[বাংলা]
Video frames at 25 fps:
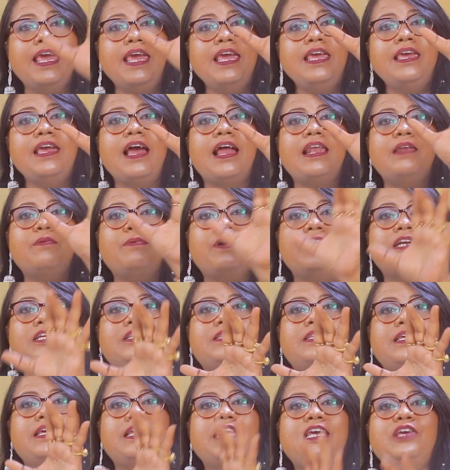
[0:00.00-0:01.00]
এই
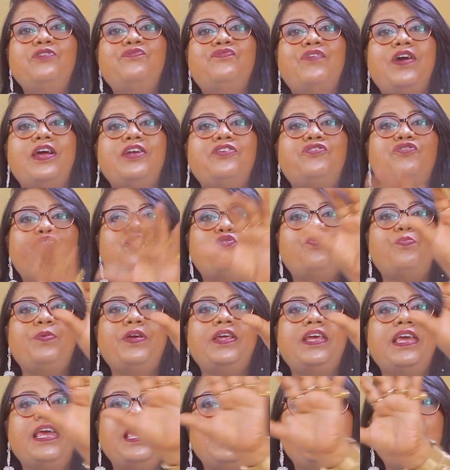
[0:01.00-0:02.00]
আলমারিতে এই
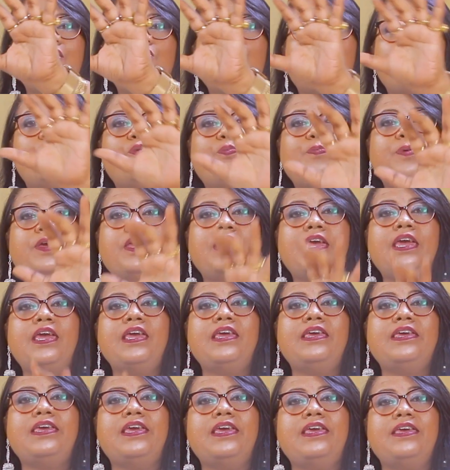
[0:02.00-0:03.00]
ওয়ার্ড্রপে এই খোপে
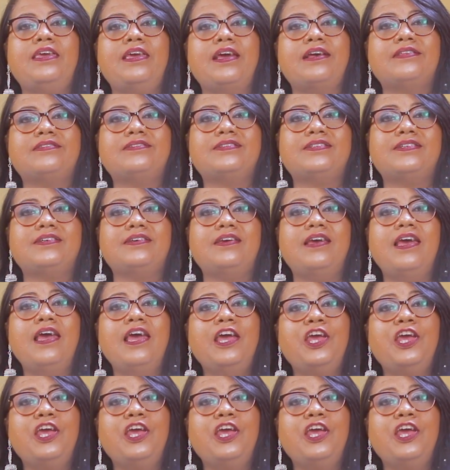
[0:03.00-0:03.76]
এই এই আছে